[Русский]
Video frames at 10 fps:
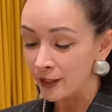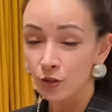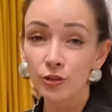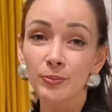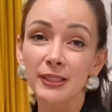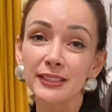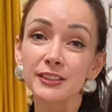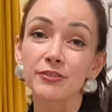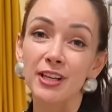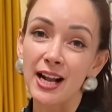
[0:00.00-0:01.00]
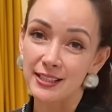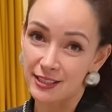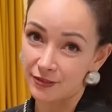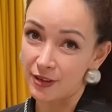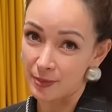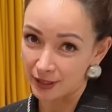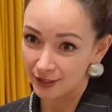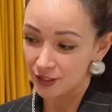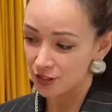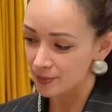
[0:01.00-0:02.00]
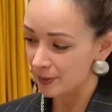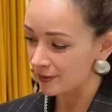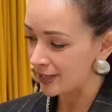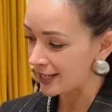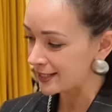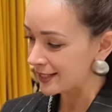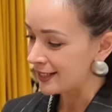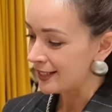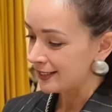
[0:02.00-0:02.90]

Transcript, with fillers: Ну и блеск в разных форматах сейчас проявляется.